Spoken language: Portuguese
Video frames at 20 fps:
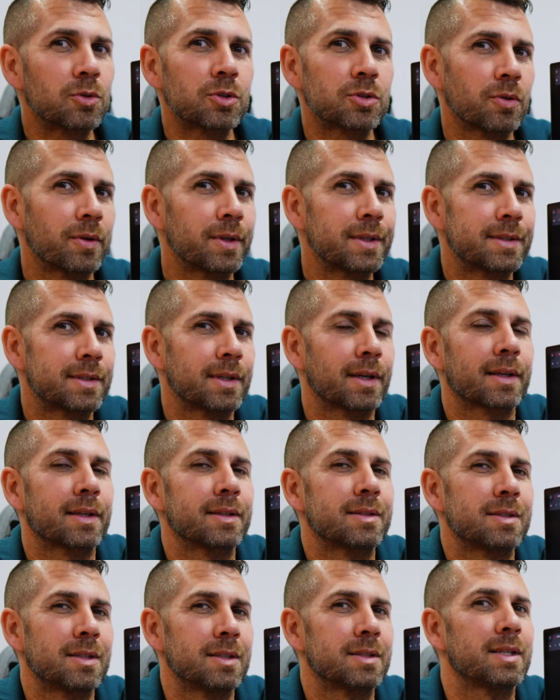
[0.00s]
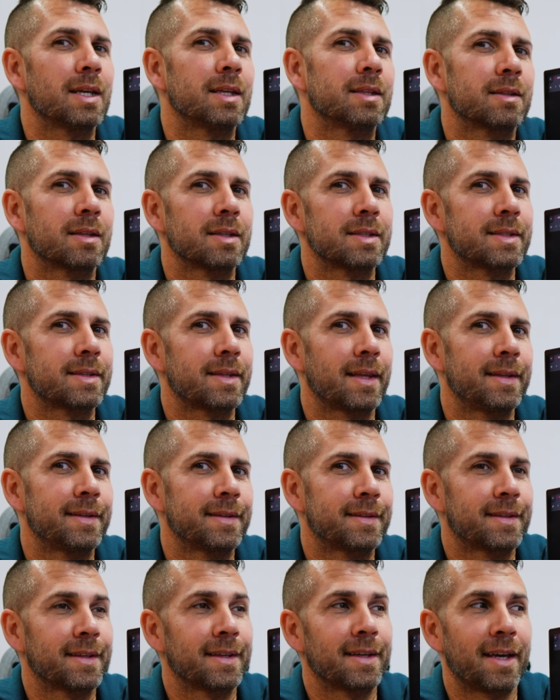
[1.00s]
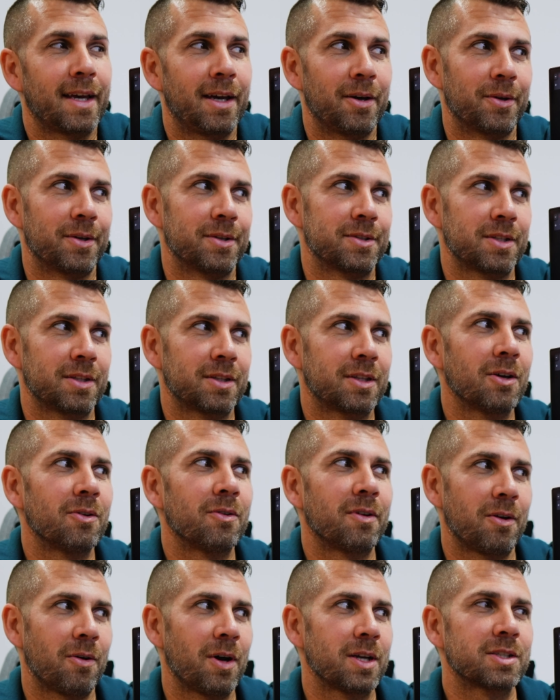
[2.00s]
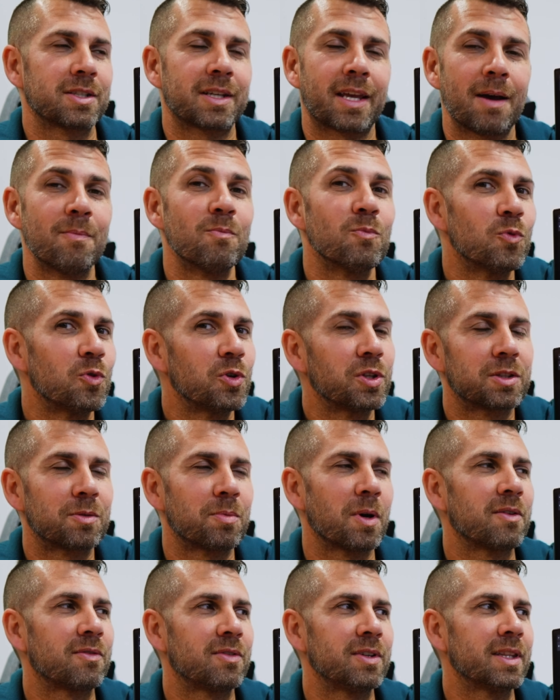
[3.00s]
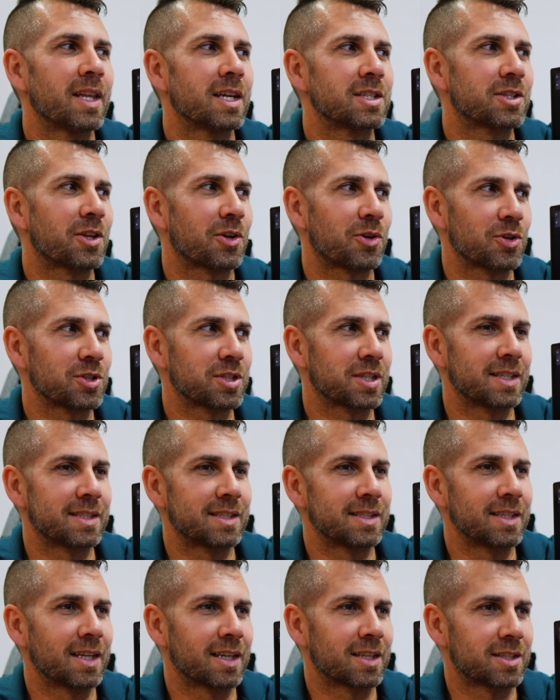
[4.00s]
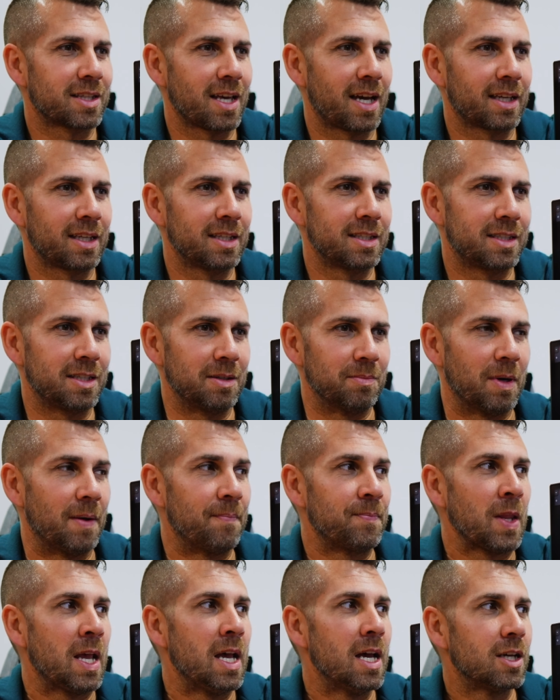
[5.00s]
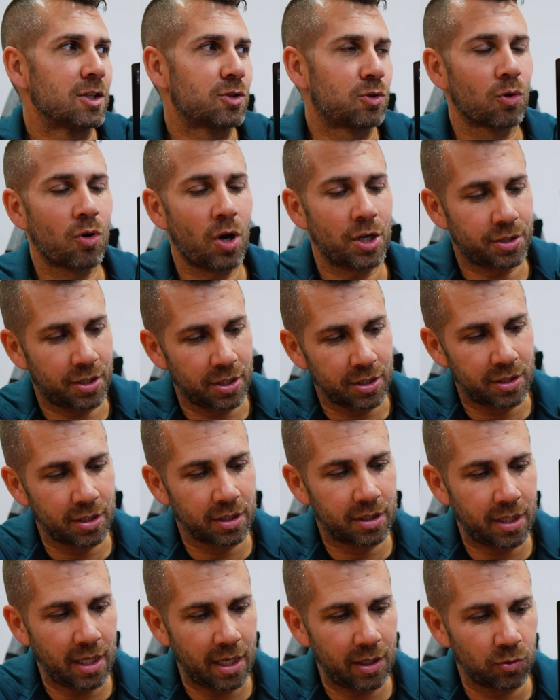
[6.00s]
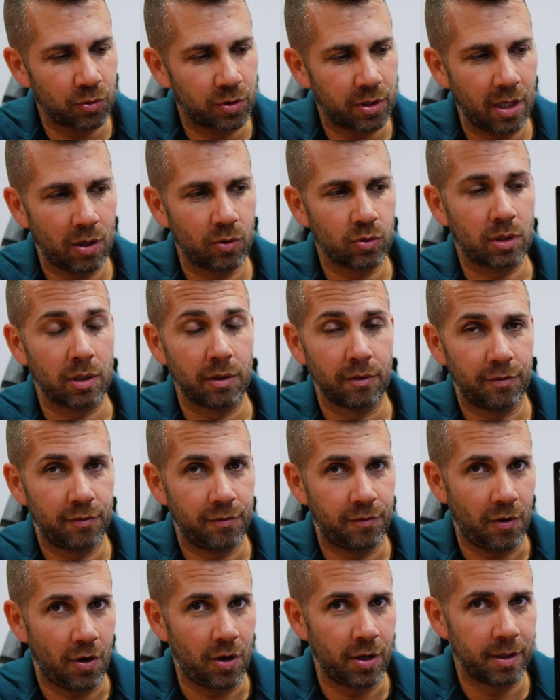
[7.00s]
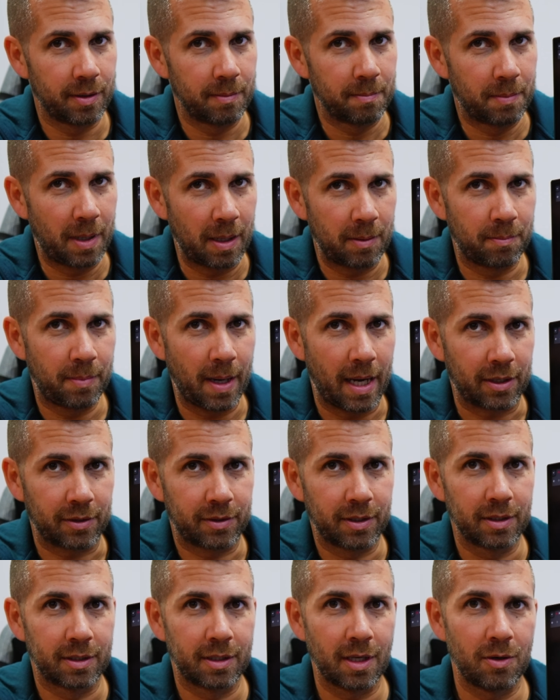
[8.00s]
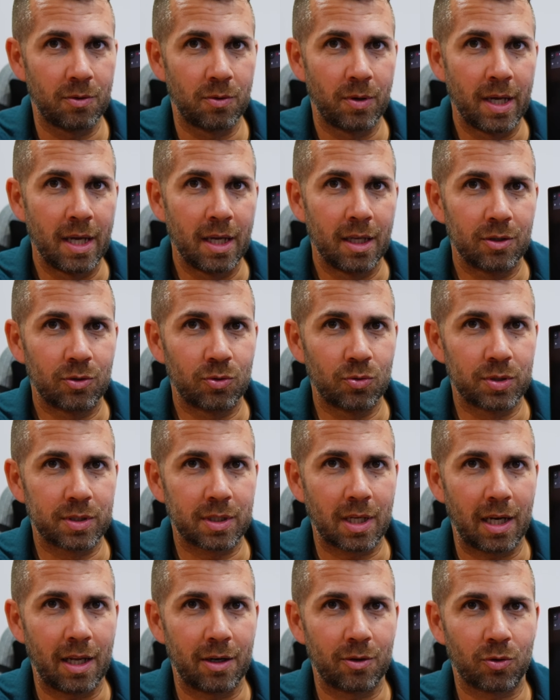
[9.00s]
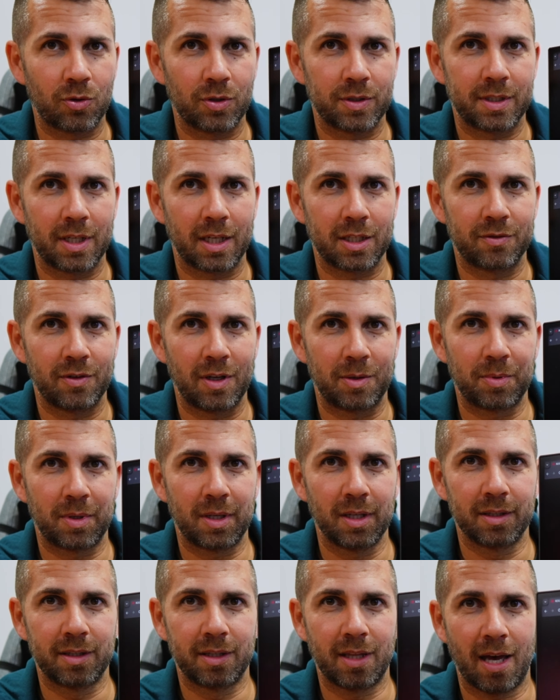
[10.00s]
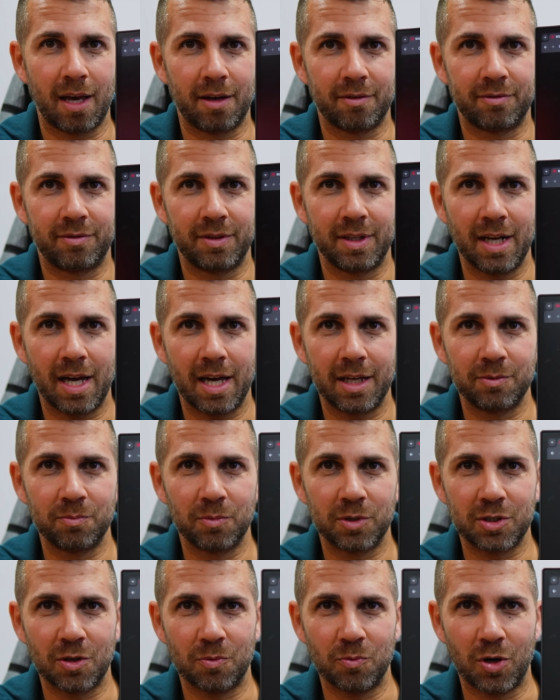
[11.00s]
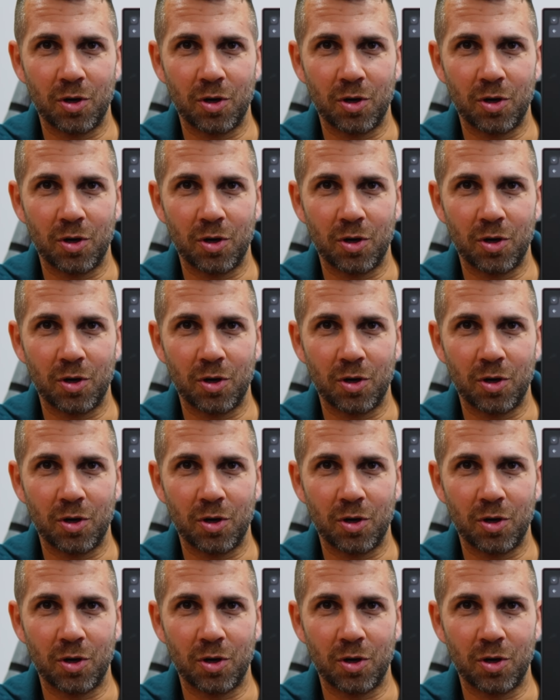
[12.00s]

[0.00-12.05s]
custam em cerca de 60 a 70 euros. Então eu acho que é muito bem-vinda esta roscazinha que está aqui em cima. Se tu gostas de ter o teu telefone bem perto, então tu se calhar não consegues ver porque ele está virado, mas eu